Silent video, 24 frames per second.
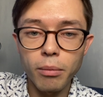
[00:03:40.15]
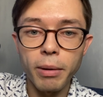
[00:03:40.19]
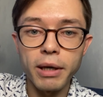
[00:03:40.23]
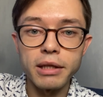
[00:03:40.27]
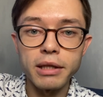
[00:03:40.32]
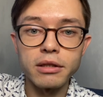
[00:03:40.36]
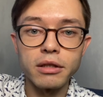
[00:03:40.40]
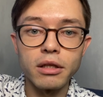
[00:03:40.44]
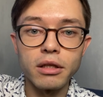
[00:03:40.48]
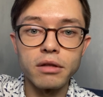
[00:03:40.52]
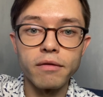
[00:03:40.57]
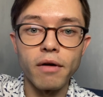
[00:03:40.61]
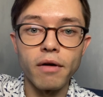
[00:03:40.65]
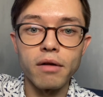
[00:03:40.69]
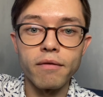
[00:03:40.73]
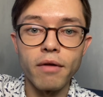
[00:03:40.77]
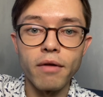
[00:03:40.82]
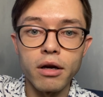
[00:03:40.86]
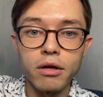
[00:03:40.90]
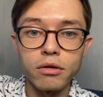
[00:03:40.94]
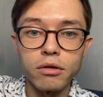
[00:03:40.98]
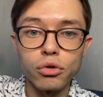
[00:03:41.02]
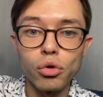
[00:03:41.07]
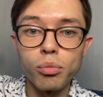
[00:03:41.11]
портрет
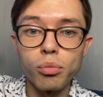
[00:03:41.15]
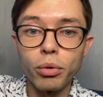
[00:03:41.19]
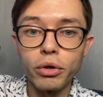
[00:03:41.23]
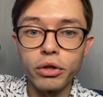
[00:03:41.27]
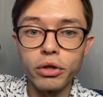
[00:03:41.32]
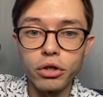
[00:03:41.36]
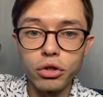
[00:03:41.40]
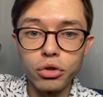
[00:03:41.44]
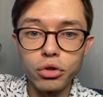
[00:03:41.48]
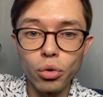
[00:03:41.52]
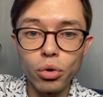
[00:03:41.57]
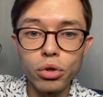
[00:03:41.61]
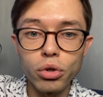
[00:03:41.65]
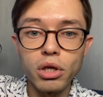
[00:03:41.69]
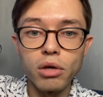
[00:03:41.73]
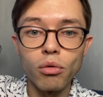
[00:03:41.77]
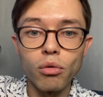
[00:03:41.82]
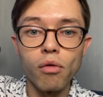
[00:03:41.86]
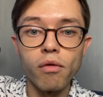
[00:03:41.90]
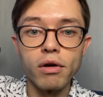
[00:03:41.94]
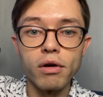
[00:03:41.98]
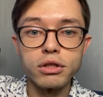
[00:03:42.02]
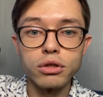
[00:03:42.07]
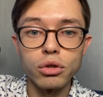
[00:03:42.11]
Варвары Лопухи Хино,
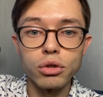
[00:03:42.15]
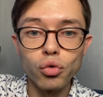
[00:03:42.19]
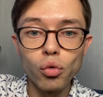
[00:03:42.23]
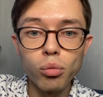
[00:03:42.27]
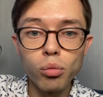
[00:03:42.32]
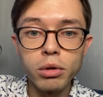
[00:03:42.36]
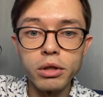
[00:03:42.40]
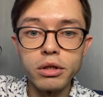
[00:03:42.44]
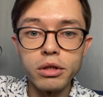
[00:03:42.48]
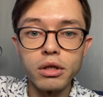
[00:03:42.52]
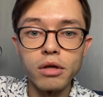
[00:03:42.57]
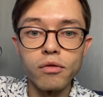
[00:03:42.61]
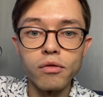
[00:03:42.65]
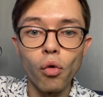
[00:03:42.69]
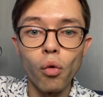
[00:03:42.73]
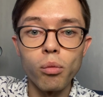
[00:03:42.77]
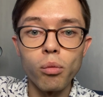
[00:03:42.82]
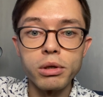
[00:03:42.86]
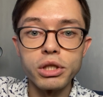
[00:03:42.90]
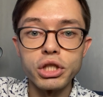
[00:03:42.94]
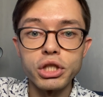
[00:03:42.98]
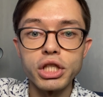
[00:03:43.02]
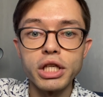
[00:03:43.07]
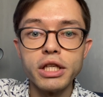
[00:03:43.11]
его возлюбленной в
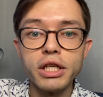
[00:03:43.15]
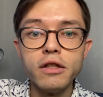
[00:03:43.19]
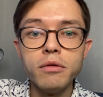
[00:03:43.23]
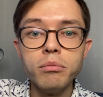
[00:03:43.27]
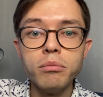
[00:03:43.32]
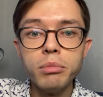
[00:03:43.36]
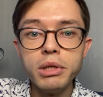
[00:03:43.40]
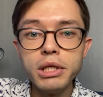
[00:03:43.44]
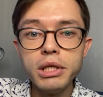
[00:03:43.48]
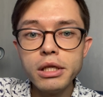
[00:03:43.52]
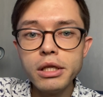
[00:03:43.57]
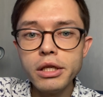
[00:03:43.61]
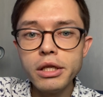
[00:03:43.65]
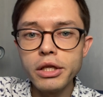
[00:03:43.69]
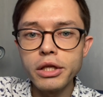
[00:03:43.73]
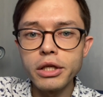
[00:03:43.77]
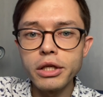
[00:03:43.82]
образе Эмилии,